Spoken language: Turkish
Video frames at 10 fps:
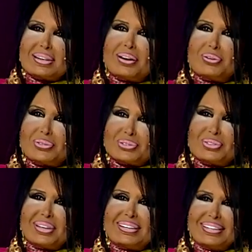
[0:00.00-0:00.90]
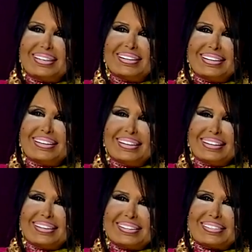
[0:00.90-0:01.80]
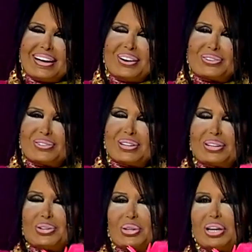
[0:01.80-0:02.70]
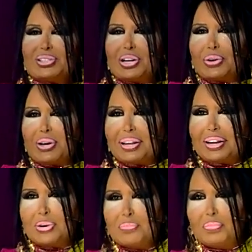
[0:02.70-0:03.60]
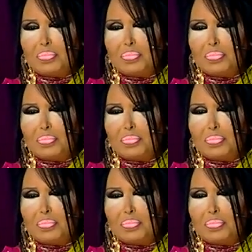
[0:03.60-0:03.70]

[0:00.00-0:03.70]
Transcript: Sağ olsunlar. sizden Sağ olsunlar. Çok bazı teşekkür ederim.